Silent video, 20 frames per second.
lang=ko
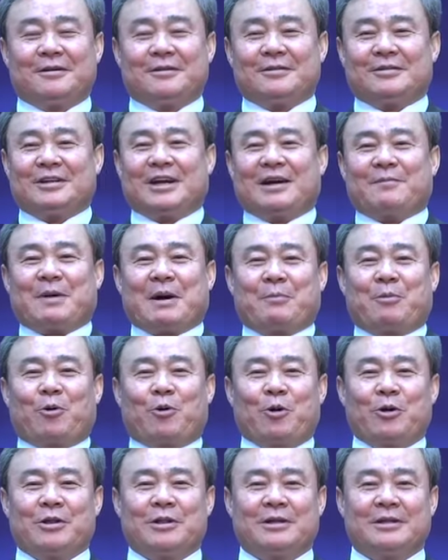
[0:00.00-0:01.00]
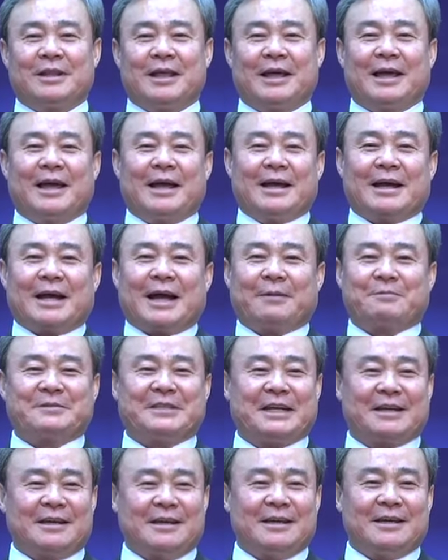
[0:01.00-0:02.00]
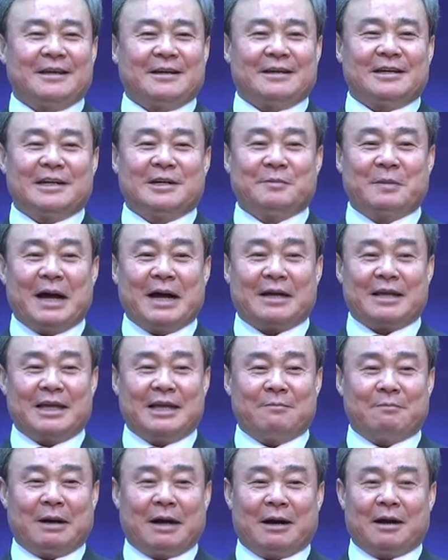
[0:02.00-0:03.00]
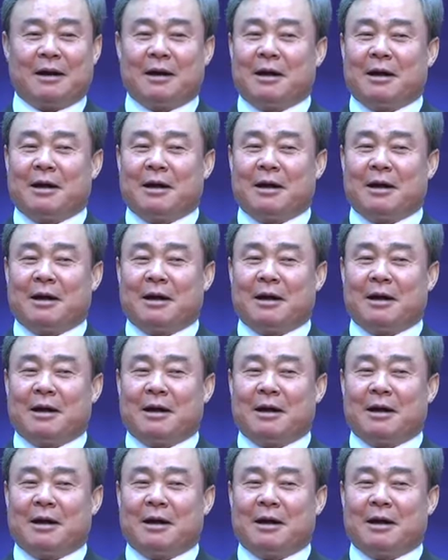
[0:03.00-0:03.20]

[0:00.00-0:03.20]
드라마 보고 있는데 갑자기 음악이 막